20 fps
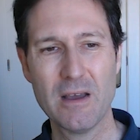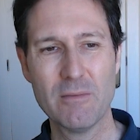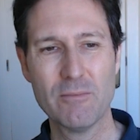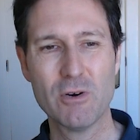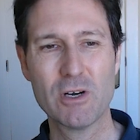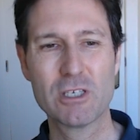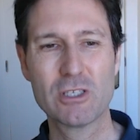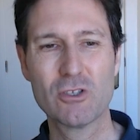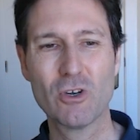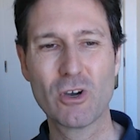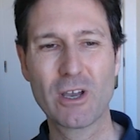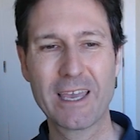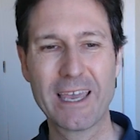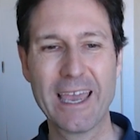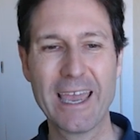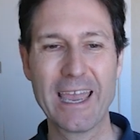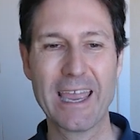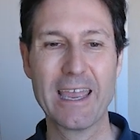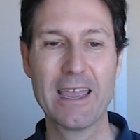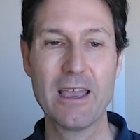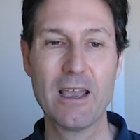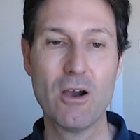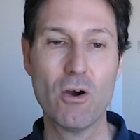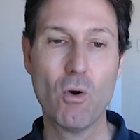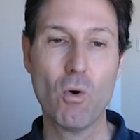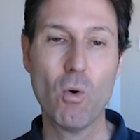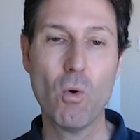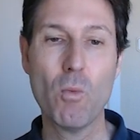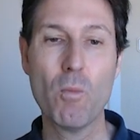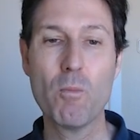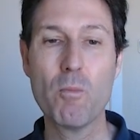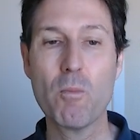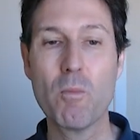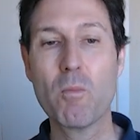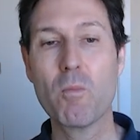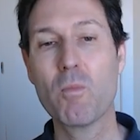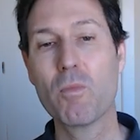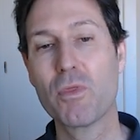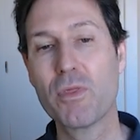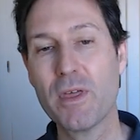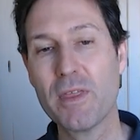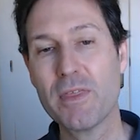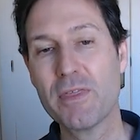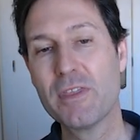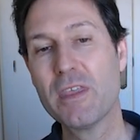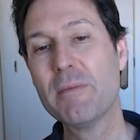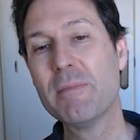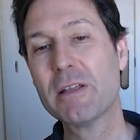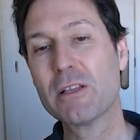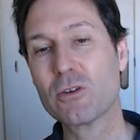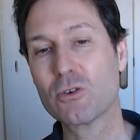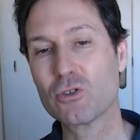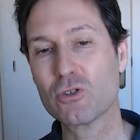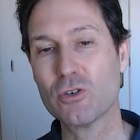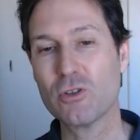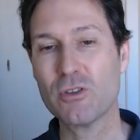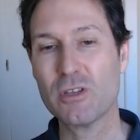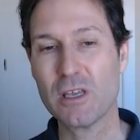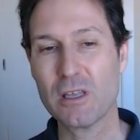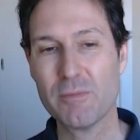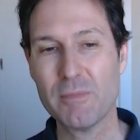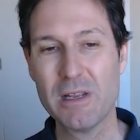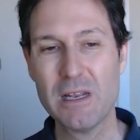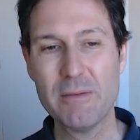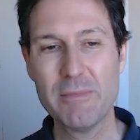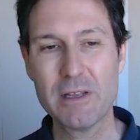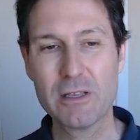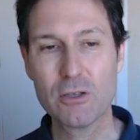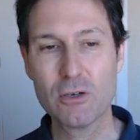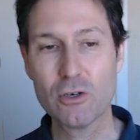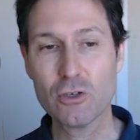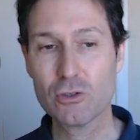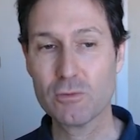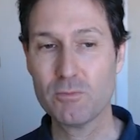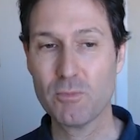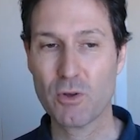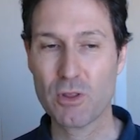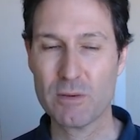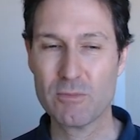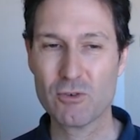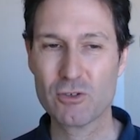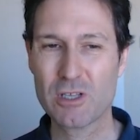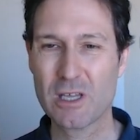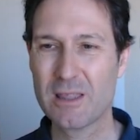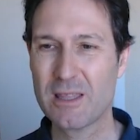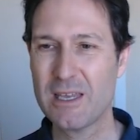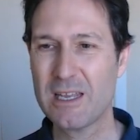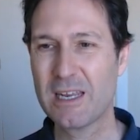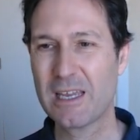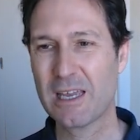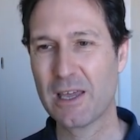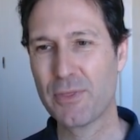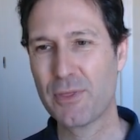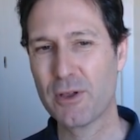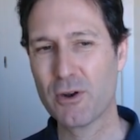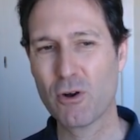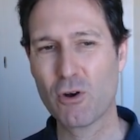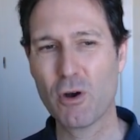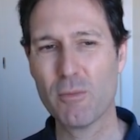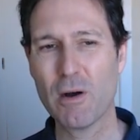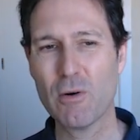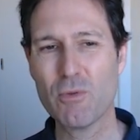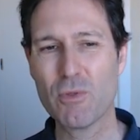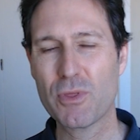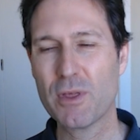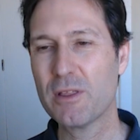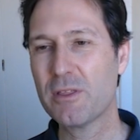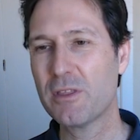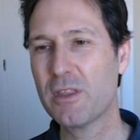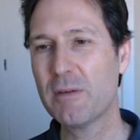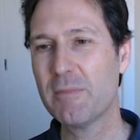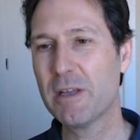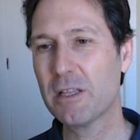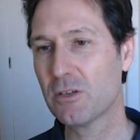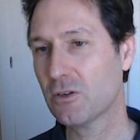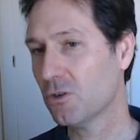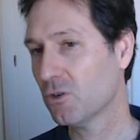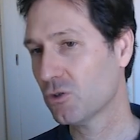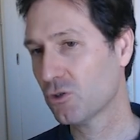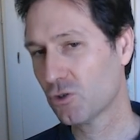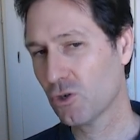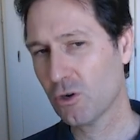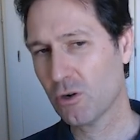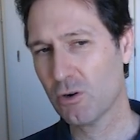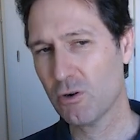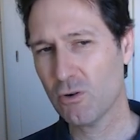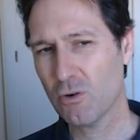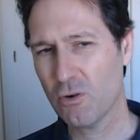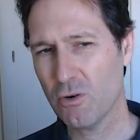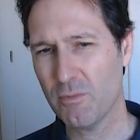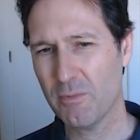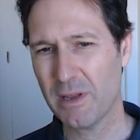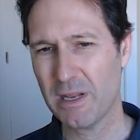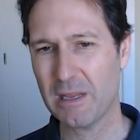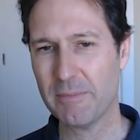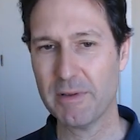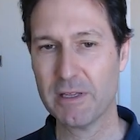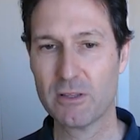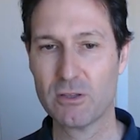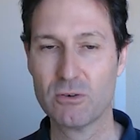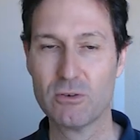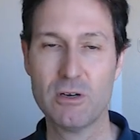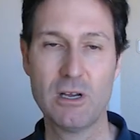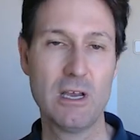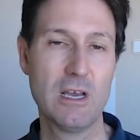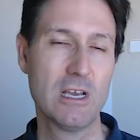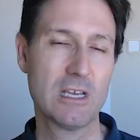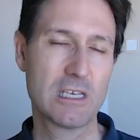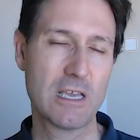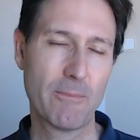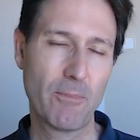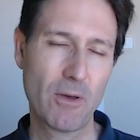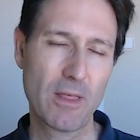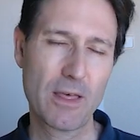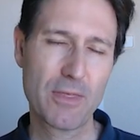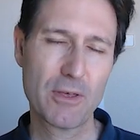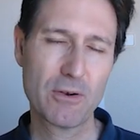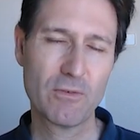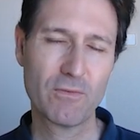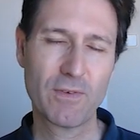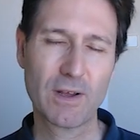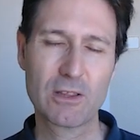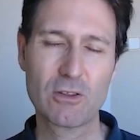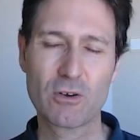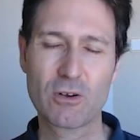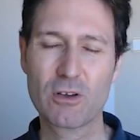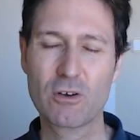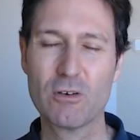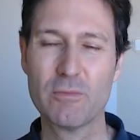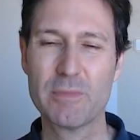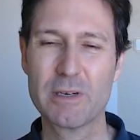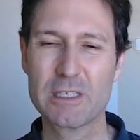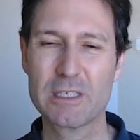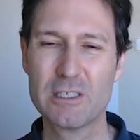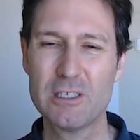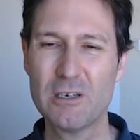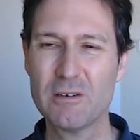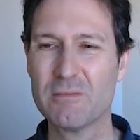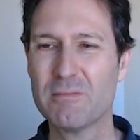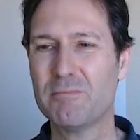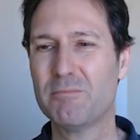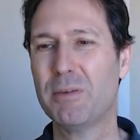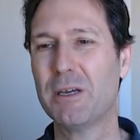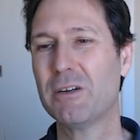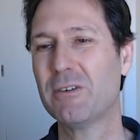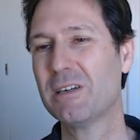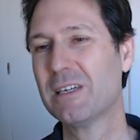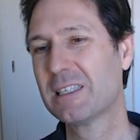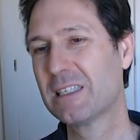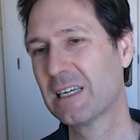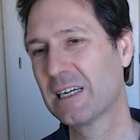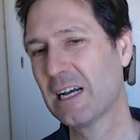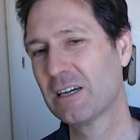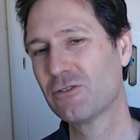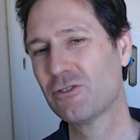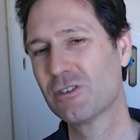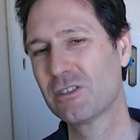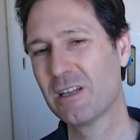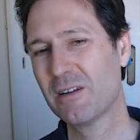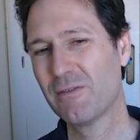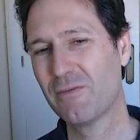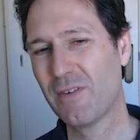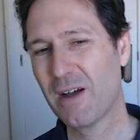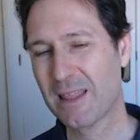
Puesto que un centímetro son 10 milímetros, podemos decir que 0,1 centímetro son un milímetro. Se puede hacer un factor de conversión, pero en este caso es tan